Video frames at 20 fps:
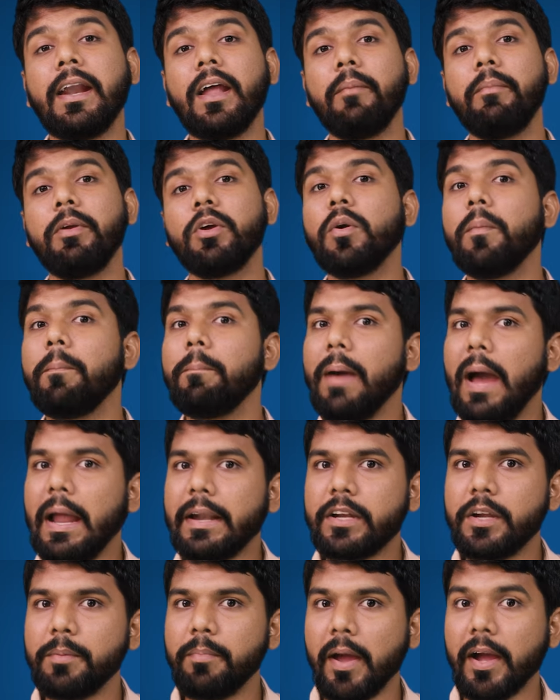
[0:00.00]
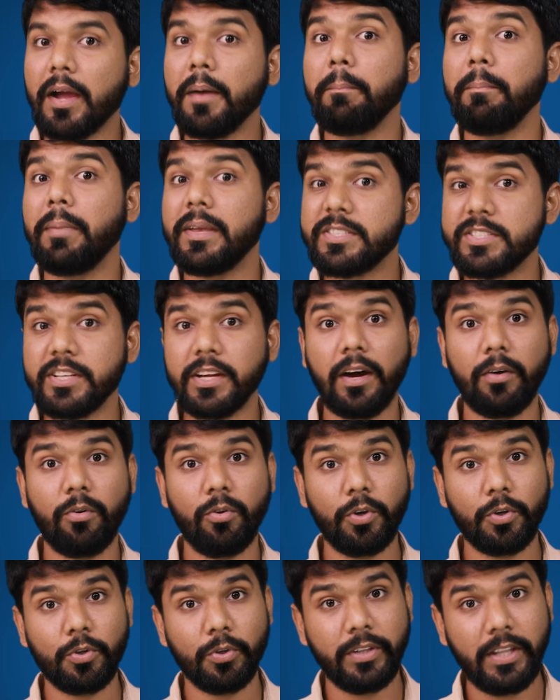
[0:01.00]
ఇక్కడ మీకు బ్యాటరీ బ్యాకప్ బెస్ట్ గా
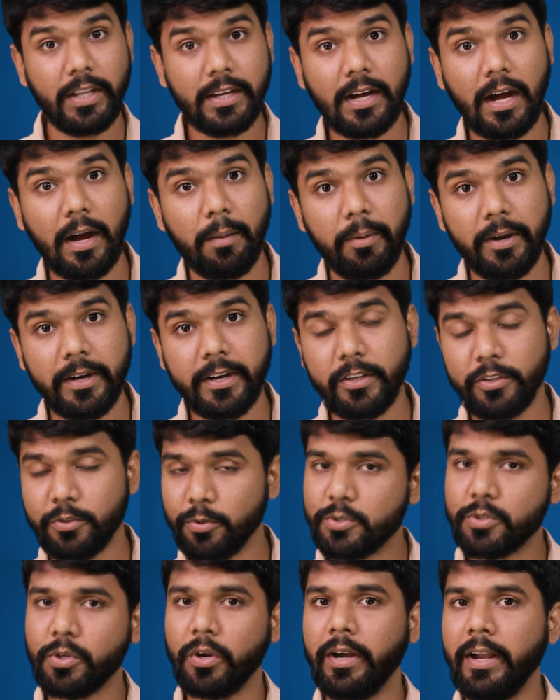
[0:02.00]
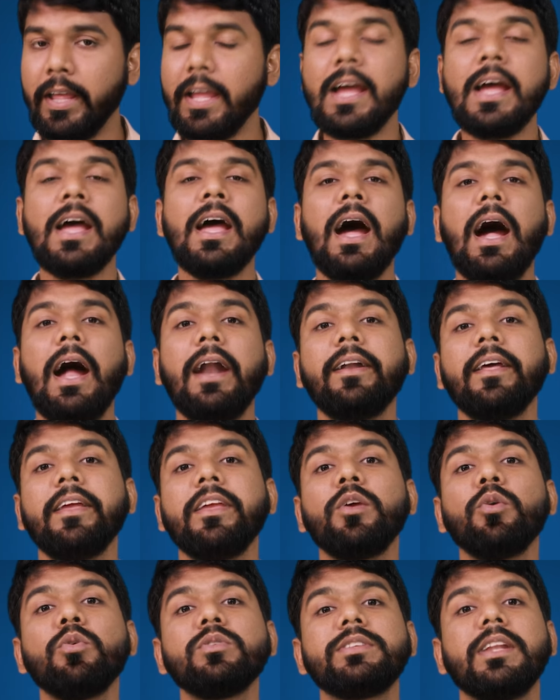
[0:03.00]
ఉంటుంది కాబట్టి చూసుకోండి అంటే
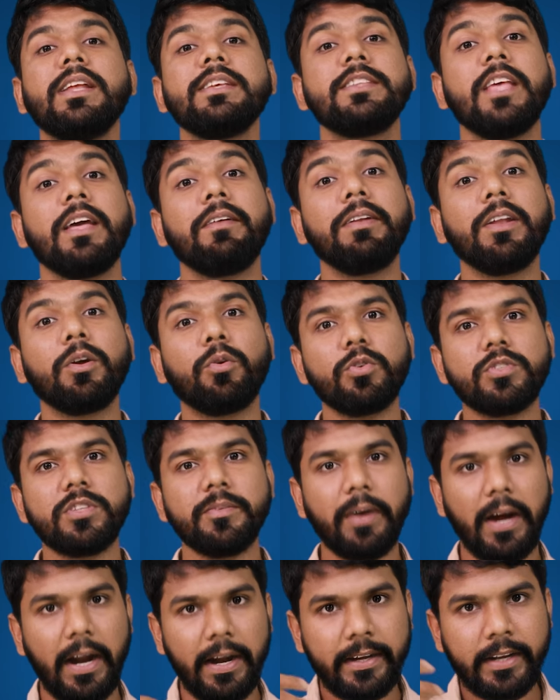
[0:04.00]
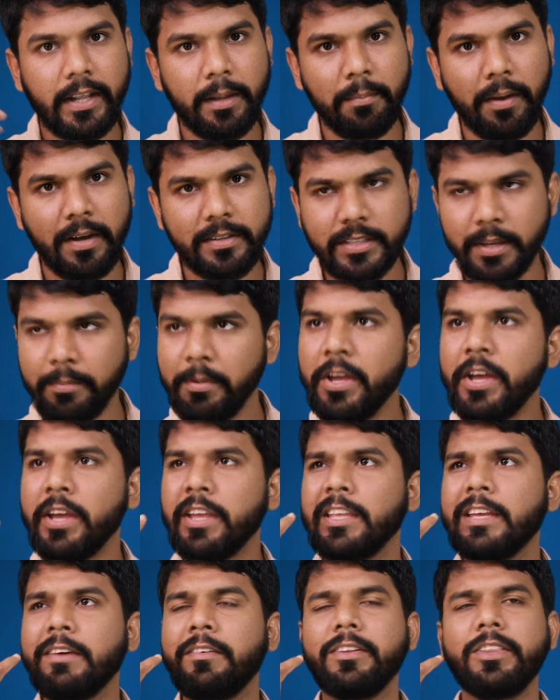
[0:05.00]
యూ సిరీస్ ఎవరి కోసం అంటే మాత్రం
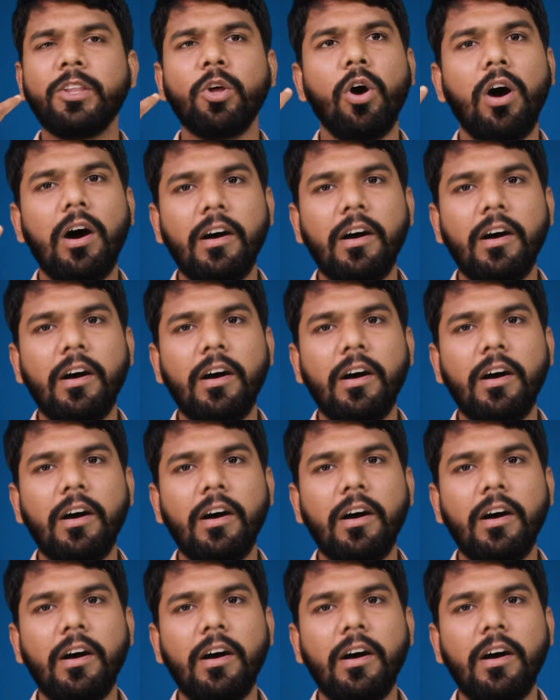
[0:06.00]
ఎవరైతే